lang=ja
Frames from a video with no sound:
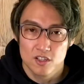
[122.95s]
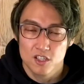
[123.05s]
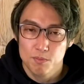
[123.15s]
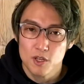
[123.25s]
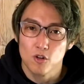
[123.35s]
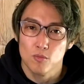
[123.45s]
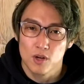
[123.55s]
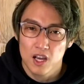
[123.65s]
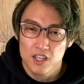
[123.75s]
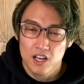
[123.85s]
全然ピークを
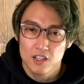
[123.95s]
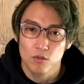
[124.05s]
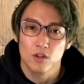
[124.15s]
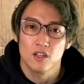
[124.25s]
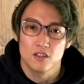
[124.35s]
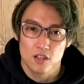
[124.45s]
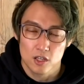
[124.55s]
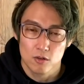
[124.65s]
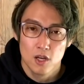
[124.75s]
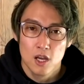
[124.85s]
迎えてないってことなんですけ
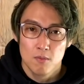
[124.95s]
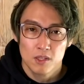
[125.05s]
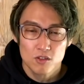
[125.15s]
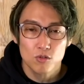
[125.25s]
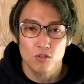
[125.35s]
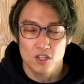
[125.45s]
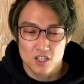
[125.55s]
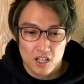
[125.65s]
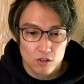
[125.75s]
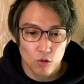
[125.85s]
ど、またちょっとね、
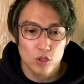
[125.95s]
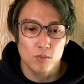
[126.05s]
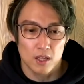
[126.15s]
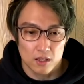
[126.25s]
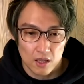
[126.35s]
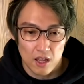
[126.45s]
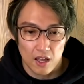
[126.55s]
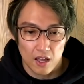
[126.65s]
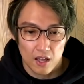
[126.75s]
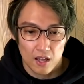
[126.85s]
違ったこともあっ
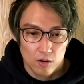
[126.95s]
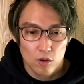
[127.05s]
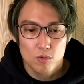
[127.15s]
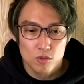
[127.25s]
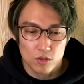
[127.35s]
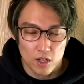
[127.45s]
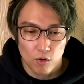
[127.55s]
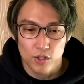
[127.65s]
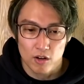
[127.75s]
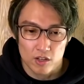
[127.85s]
て、これもちょっとね、
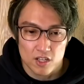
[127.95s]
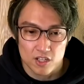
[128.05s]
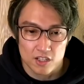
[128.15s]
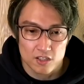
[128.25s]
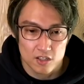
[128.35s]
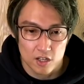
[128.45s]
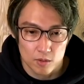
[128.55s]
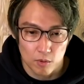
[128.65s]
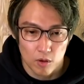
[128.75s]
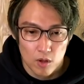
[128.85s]
ロイターの記事なんですけれ
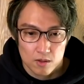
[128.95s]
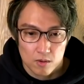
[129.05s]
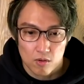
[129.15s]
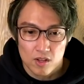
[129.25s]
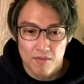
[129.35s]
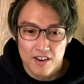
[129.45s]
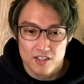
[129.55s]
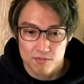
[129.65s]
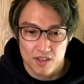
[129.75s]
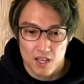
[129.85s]
ども、
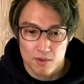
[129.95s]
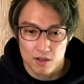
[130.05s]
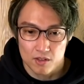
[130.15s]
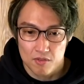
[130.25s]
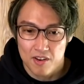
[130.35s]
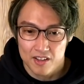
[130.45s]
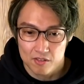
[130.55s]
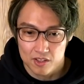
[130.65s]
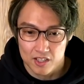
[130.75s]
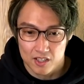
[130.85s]
コロナウイルス behaving
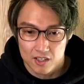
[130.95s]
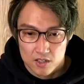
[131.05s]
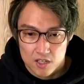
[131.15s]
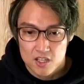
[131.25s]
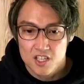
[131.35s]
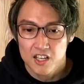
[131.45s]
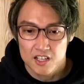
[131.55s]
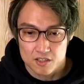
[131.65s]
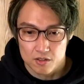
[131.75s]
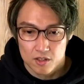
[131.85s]
differently in
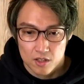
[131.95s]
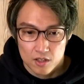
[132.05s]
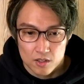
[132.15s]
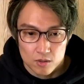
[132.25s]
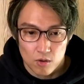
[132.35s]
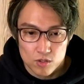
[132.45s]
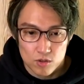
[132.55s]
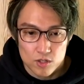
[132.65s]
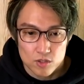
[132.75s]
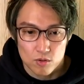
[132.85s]
China's
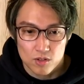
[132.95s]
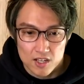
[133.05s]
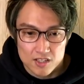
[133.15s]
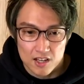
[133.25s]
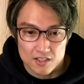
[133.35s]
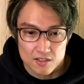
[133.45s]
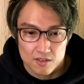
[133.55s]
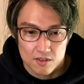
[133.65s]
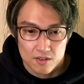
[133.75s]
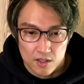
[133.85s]
North East Clusters,
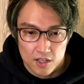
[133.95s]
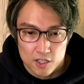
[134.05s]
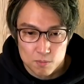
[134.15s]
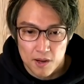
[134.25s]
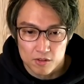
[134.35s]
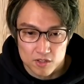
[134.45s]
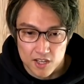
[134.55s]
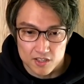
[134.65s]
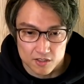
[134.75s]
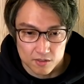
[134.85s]
expert
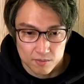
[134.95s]
says